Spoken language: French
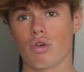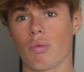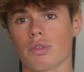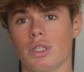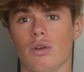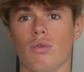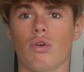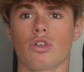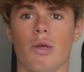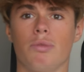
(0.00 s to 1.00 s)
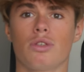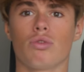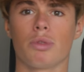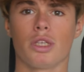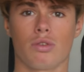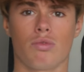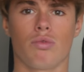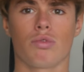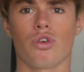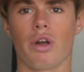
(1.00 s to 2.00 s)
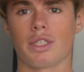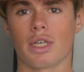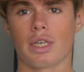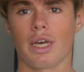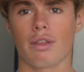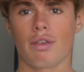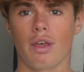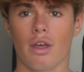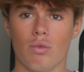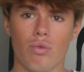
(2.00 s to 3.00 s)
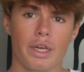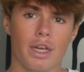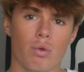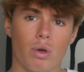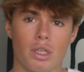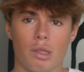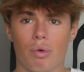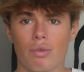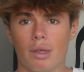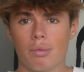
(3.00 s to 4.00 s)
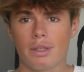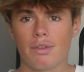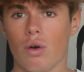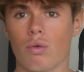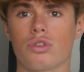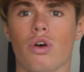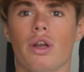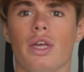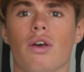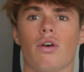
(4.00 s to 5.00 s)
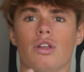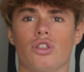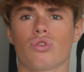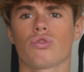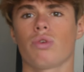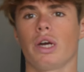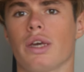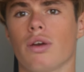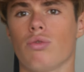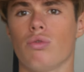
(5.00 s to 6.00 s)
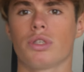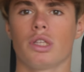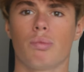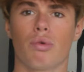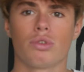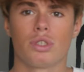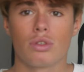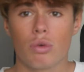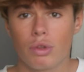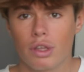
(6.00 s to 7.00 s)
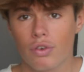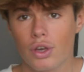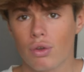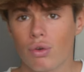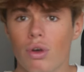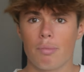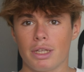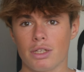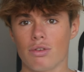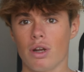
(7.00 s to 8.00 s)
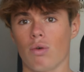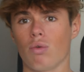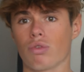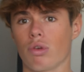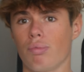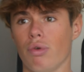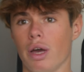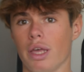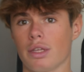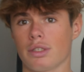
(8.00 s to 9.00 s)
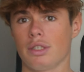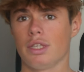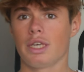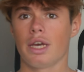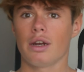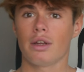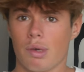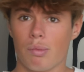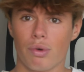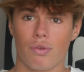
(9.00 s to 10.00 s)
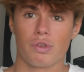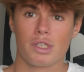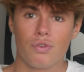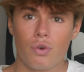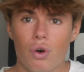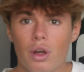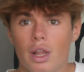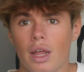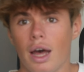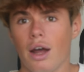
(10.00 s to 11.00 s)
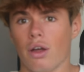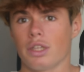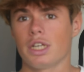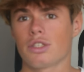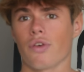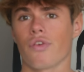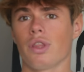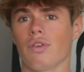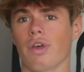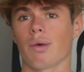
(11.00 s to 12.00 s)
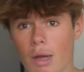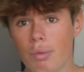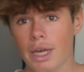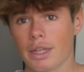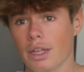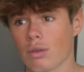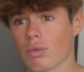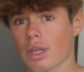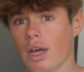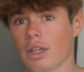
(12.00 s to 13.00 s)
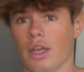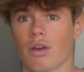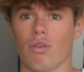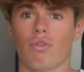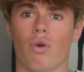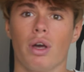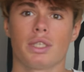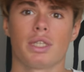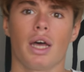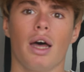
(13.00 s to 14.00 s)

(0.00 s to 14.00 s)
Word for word: commencer, on range la petite combinaison, on sort la 5-4 ou la 4-3, ça dépend où t'habites. On sort les gants, les chaussons, la cagoule, ça dépend aussi comment t'es frileux. À partir de là, on sent plus rien, c'est nickel, mais bon, il faut ce qu'il faut. Alors déjà surfer en hiver, on applique un tas de contraintes avec le froid, etc.